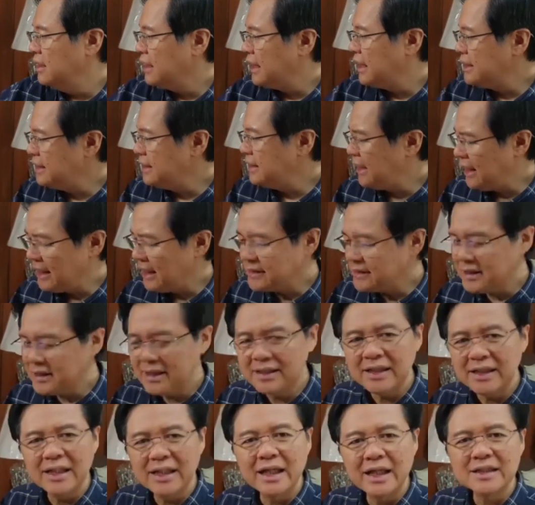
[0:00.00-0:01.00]

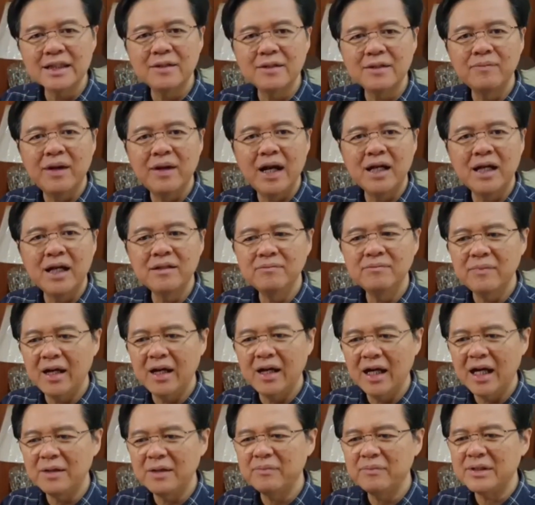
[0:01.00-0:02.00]
Kadalasan tinatamaan
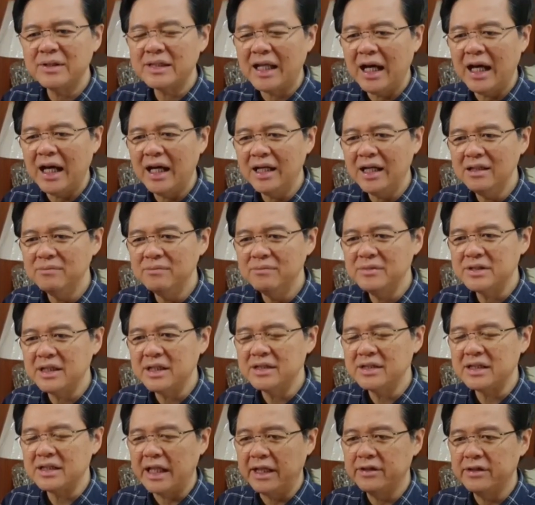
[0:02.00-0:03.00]
mga kabataan,
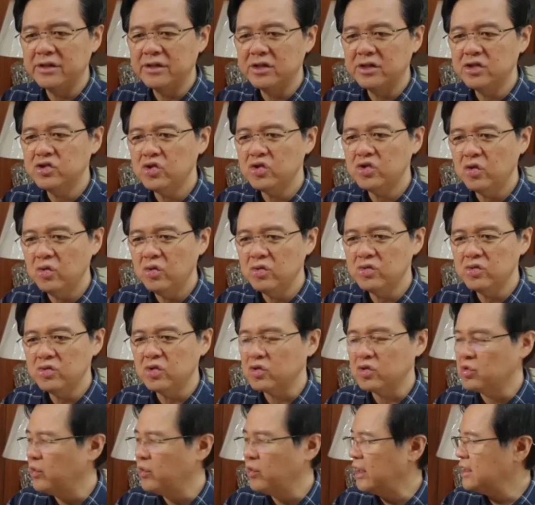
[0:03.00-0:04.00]
misan 10 years old
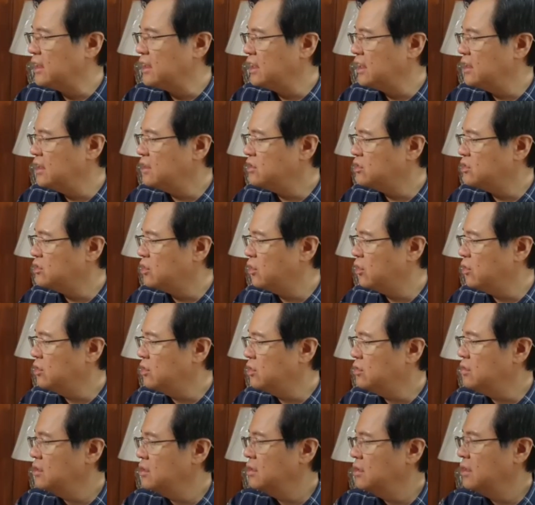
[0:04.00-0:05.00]
to 20 years
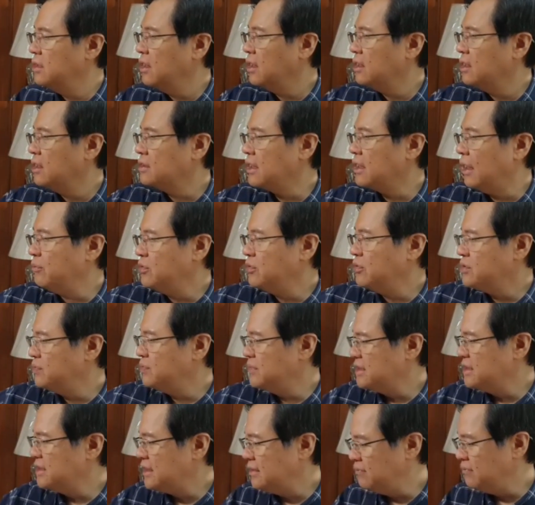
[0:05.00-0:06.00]
old,
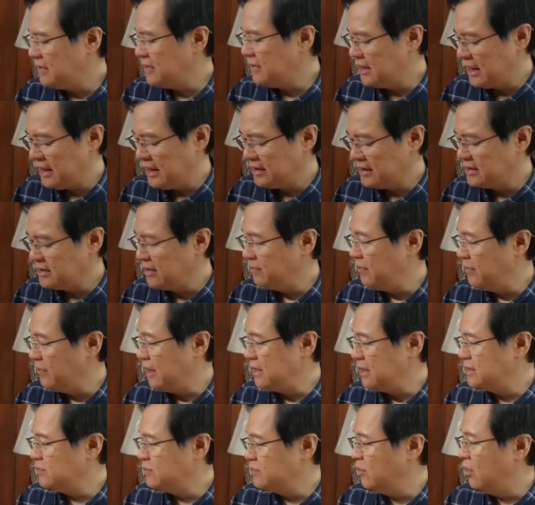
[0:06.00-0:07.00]
tapos misan madalas sa
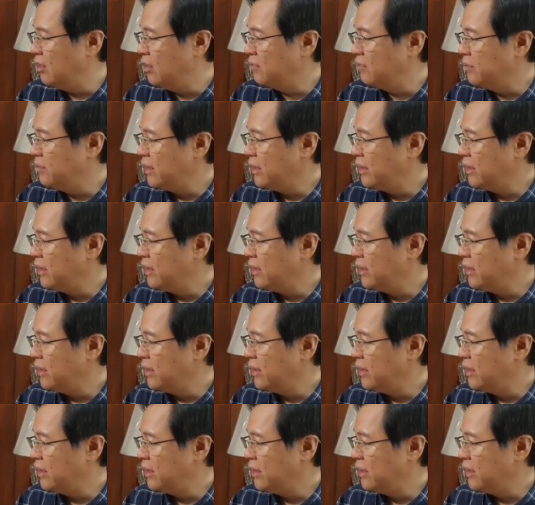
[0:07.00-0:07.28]
baseball.